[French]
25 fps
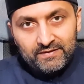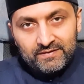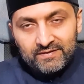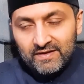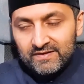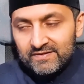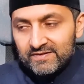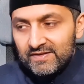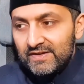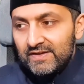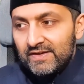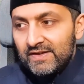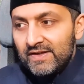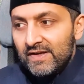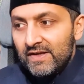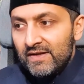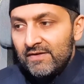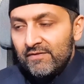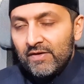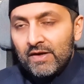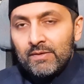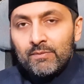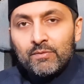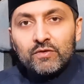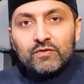Ça c'est
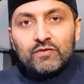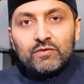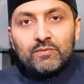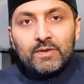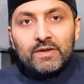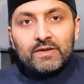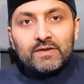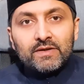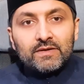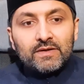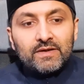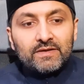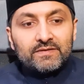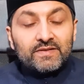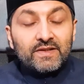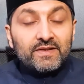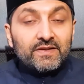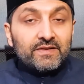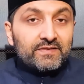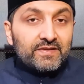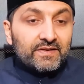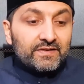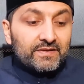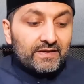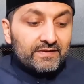vraiment subhanallah, c'est